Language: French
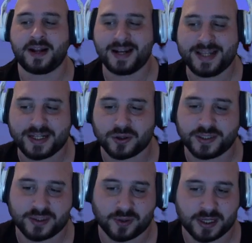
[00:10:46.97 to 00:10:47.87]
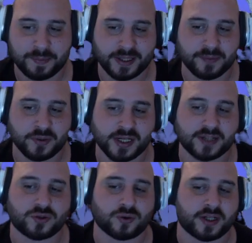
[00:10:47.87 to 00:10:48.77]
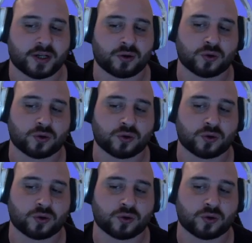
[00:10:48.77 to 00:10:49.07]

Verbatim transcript: l'icône histoire de la bête démoniaque sur l'écran